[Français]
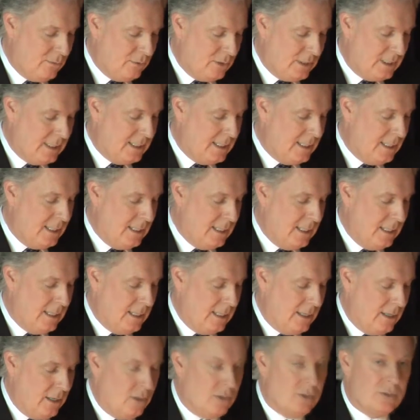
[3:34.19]
aussi
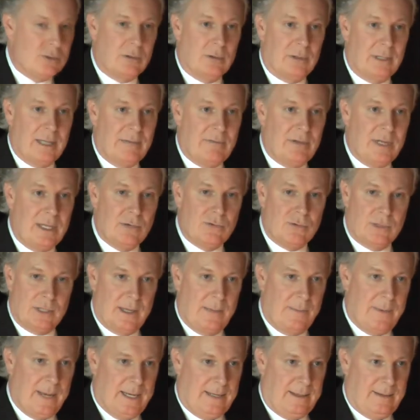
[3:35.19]
sur l'avenir du
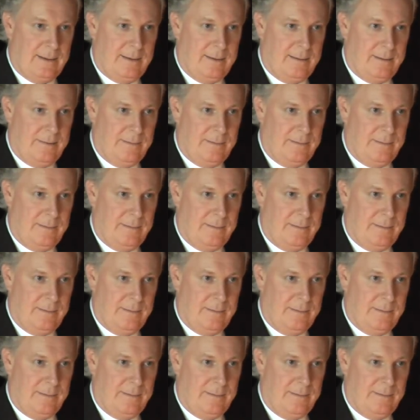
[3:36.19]
Québec